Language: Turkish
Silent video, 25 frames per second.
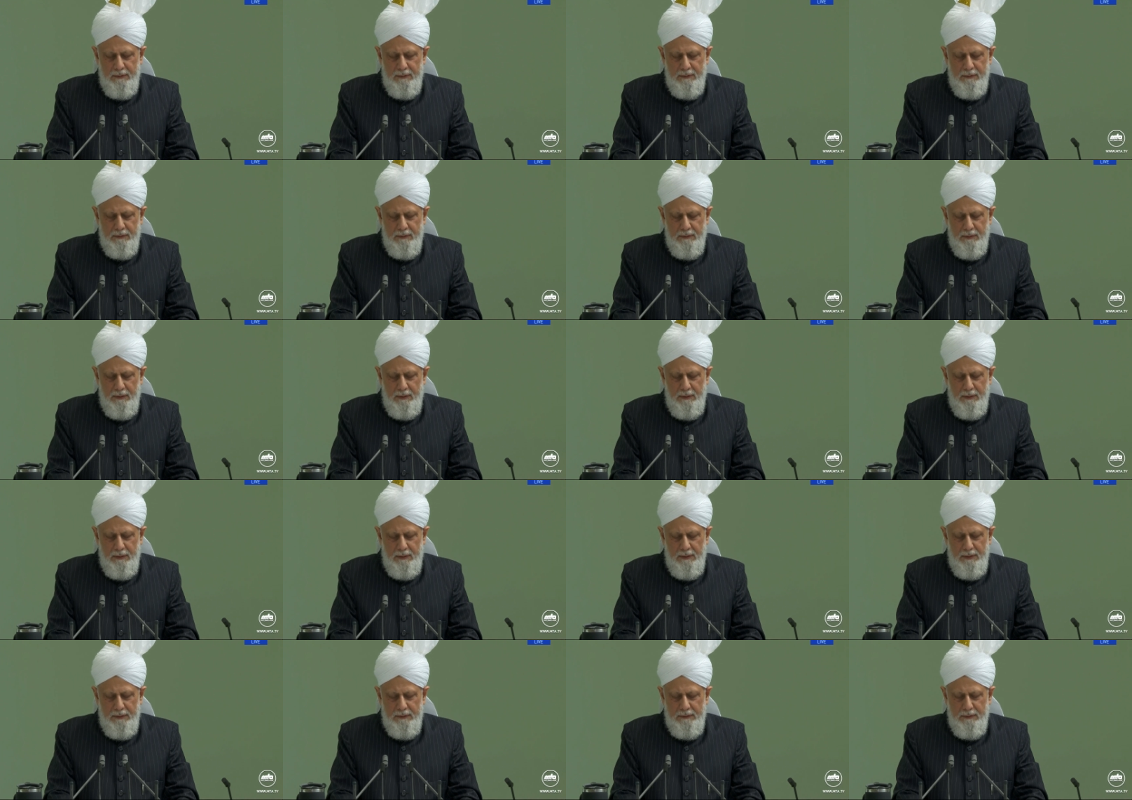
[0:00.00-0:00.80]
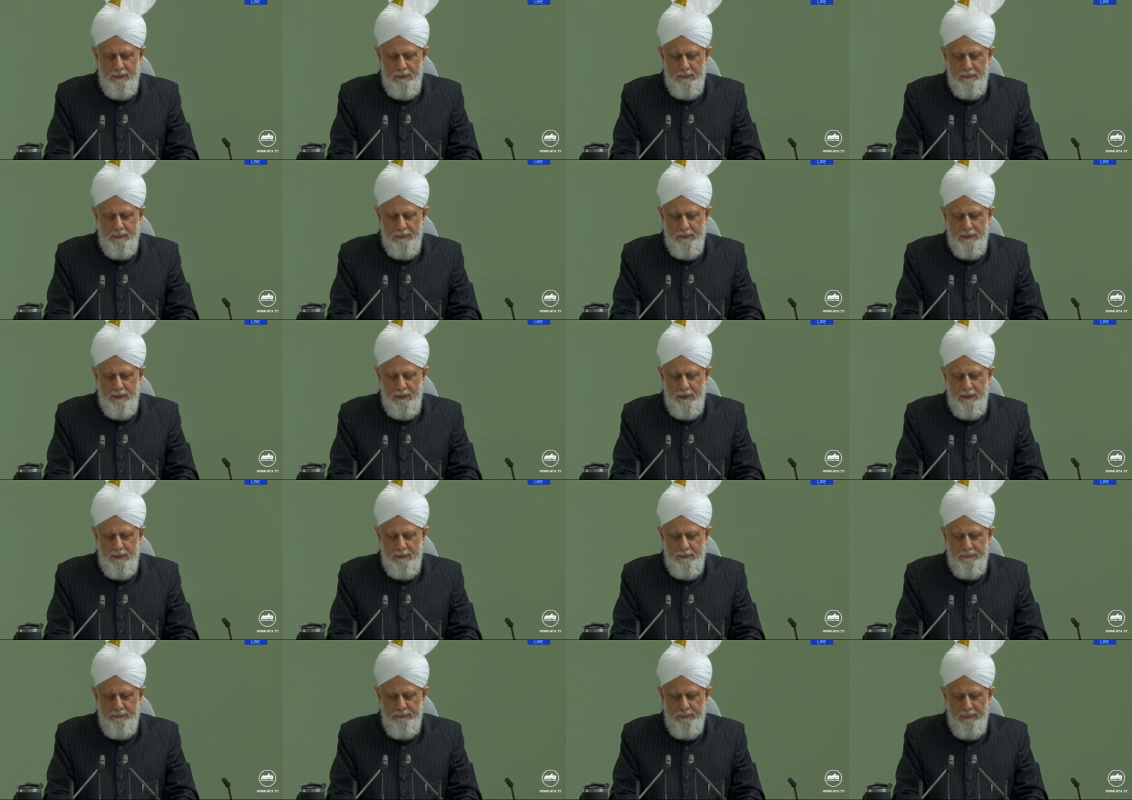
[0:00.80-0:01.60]
emniyetle
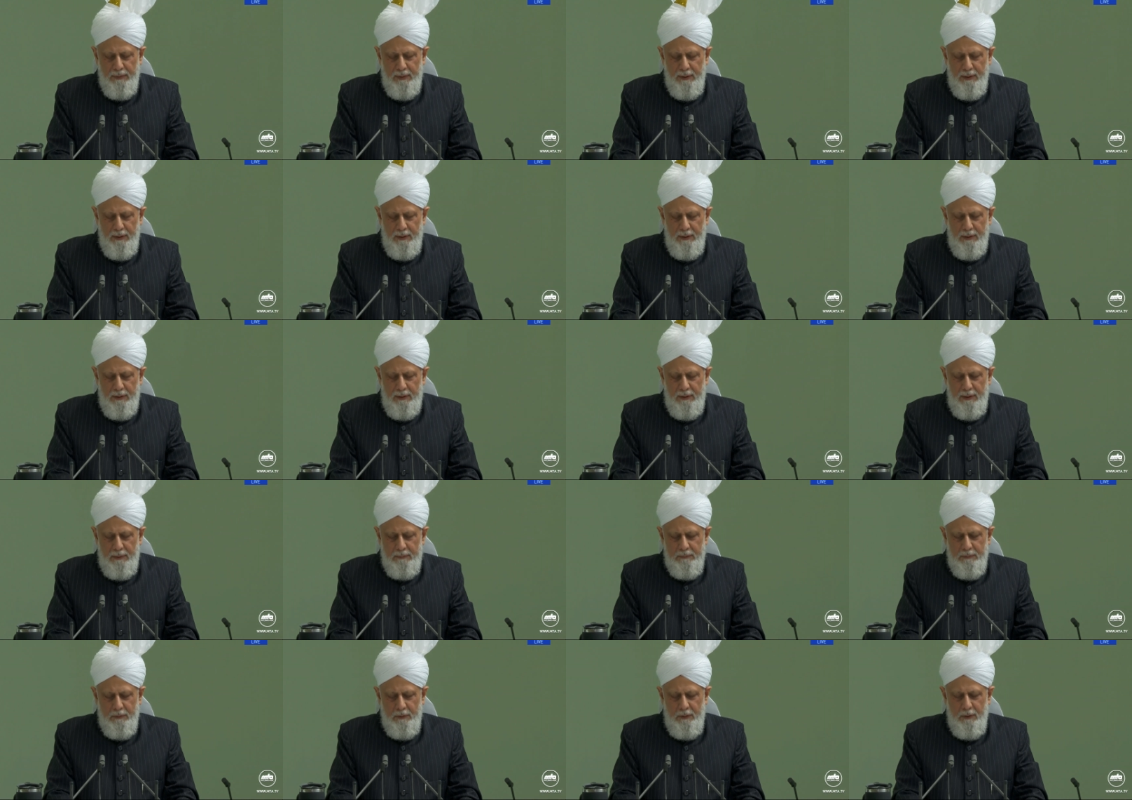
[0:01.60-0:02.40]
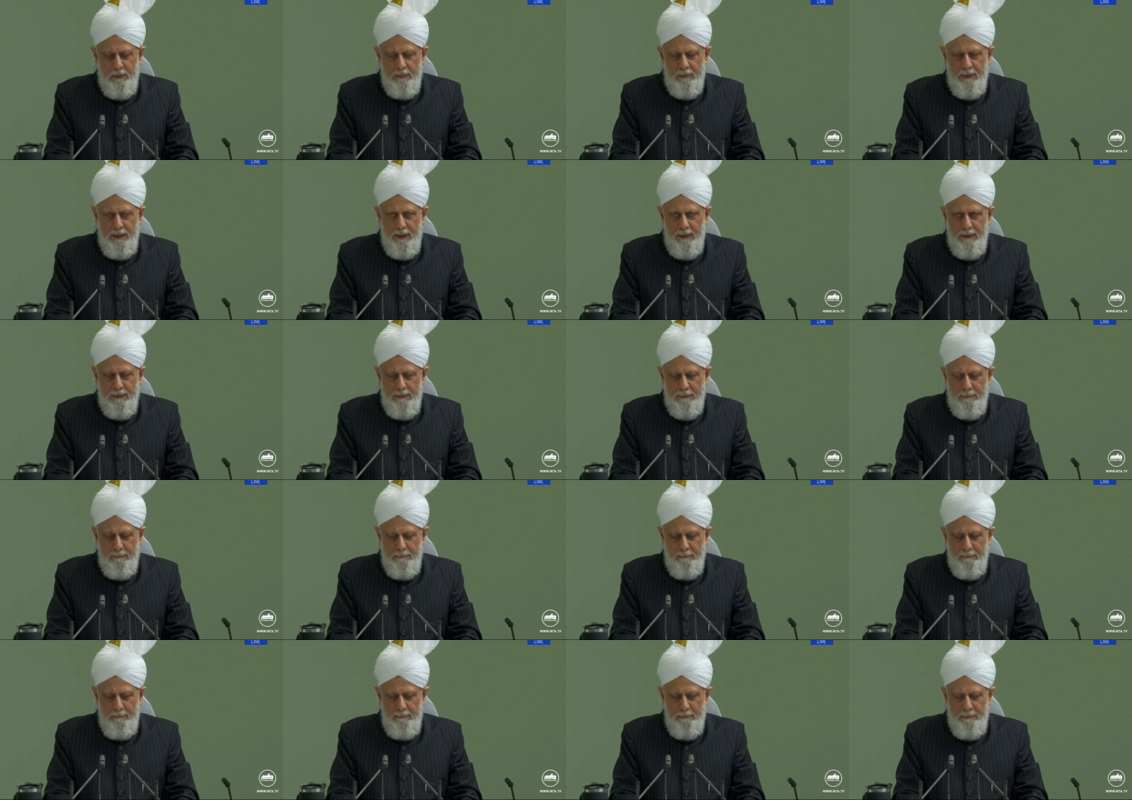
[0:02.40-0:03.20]
ve oradaki Resul-i
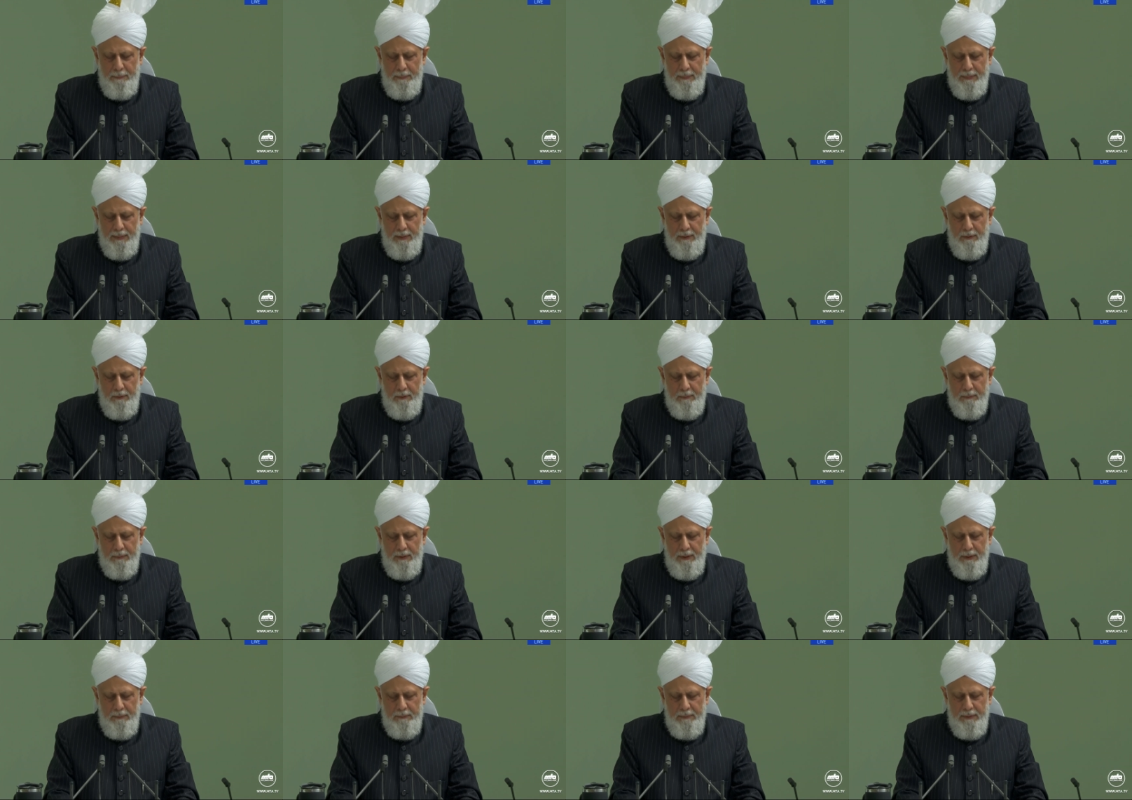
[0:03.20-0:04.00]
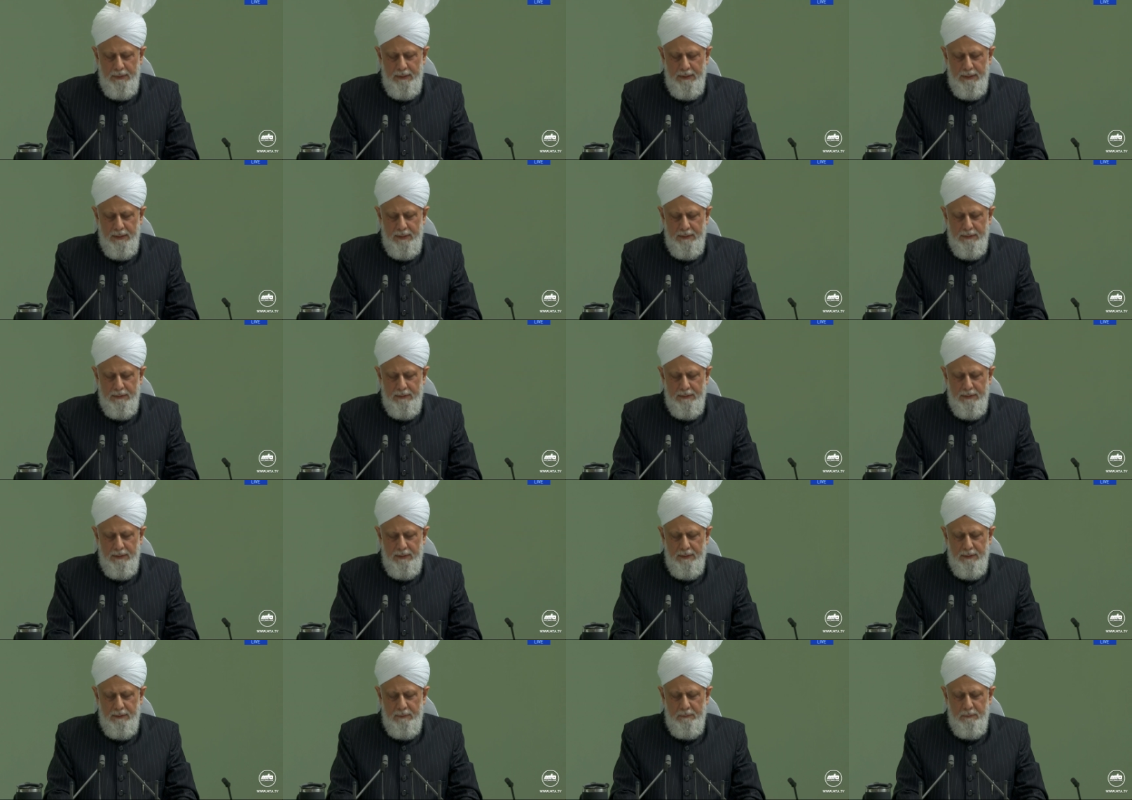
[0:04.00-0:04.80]
Ekrem sallallahu aleyhi ve sellem'in
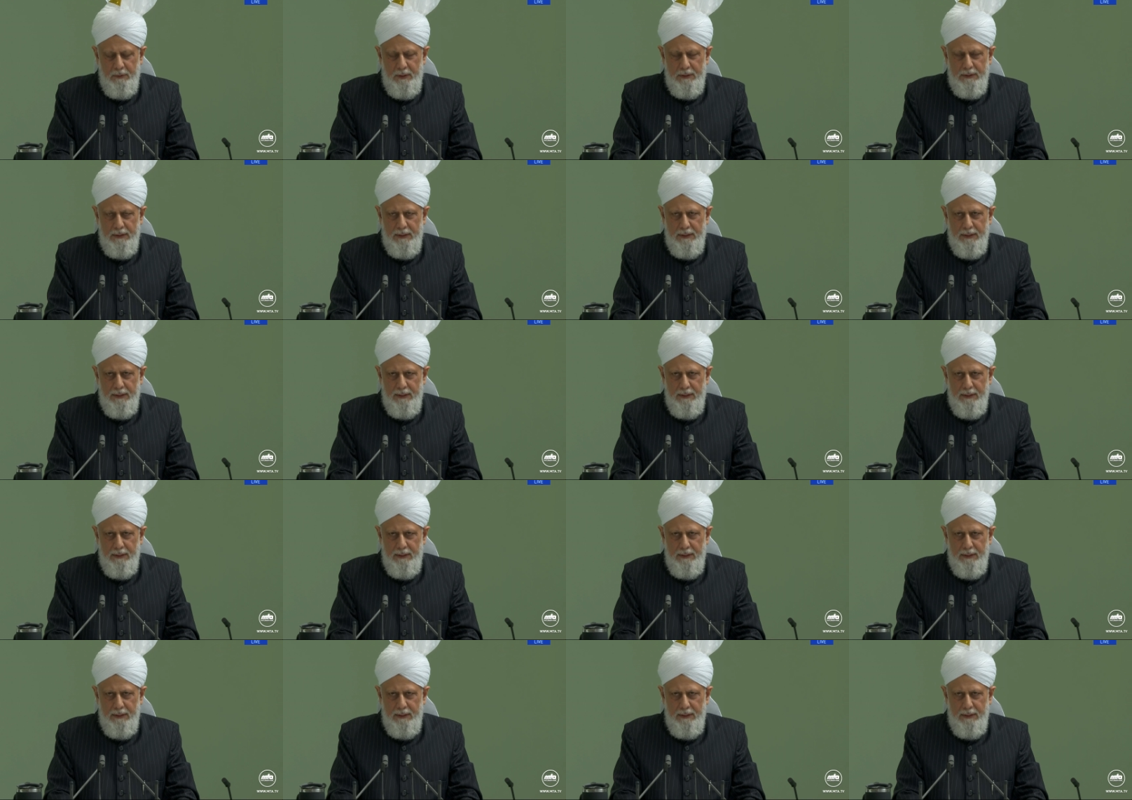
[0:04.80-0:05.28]
e,